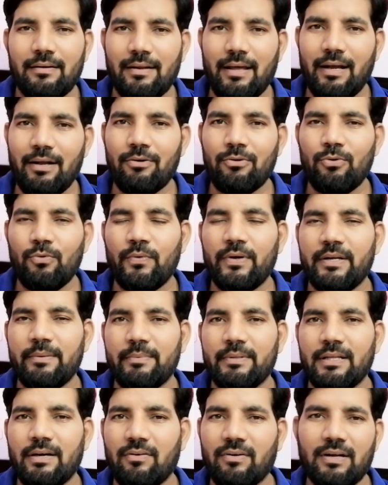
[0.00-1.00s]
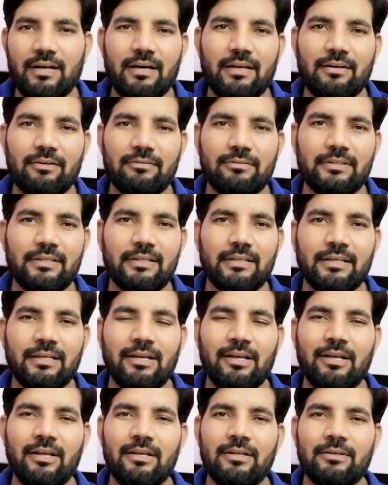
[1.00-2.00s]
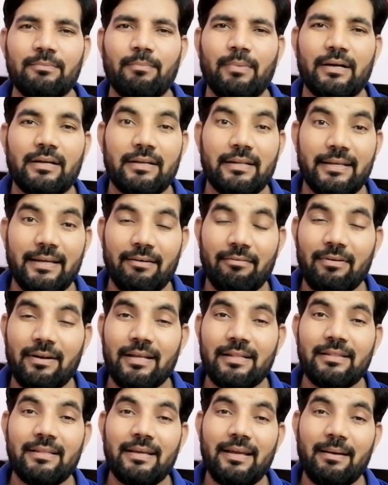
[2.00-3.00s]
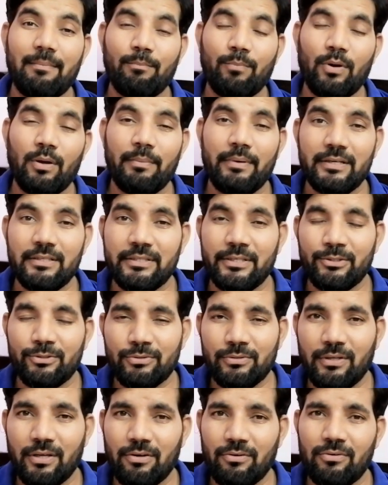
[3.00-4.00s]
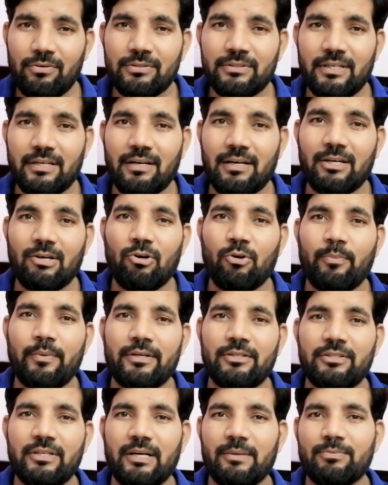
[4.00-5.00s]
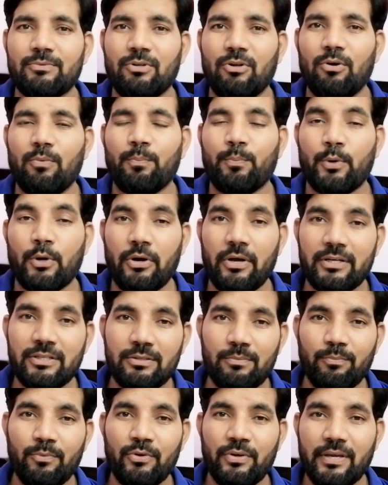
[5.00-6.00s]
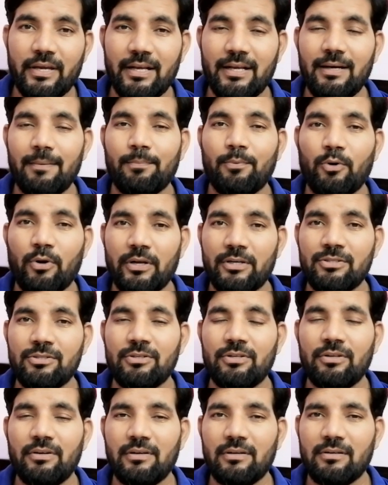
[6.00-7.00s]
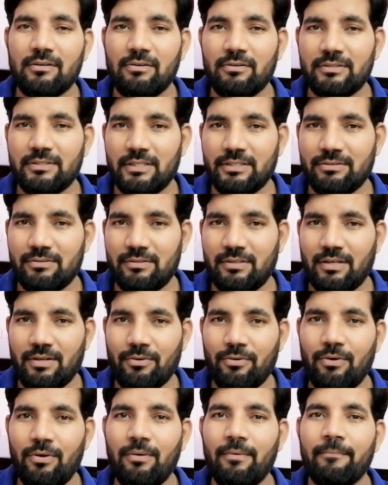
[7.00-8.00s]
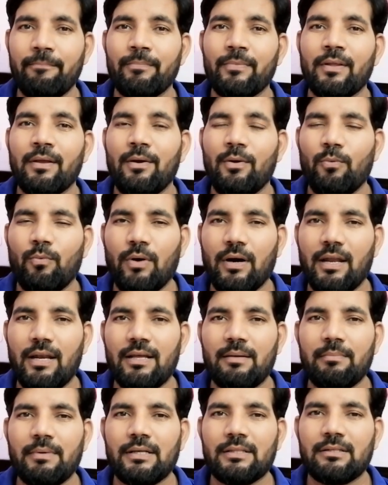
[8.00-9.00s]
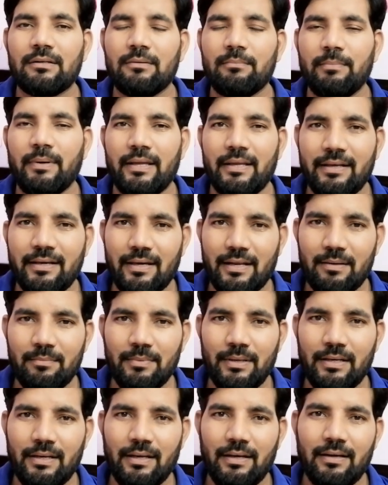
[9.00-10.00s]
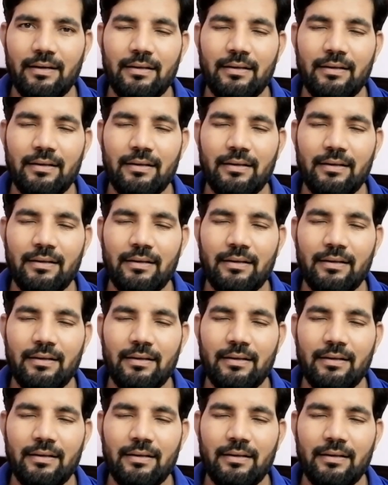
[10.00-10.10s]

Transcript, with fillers: నాకు వీటి మీద అవగాహన ఉంది బట్ ఎవరైతే ఎంప్లాయ్మెంట్ చేస్తున్నారో సెంట్రల్ గవర్నమెంట్ జాబ్స్లో ప్రొడక్షన్ ముఖ్యంగా ప్రొడక్షన్ యూనిట్స్లో చేస్తున్నారో వాళ్ళకి మాత్రం భయంకరమైన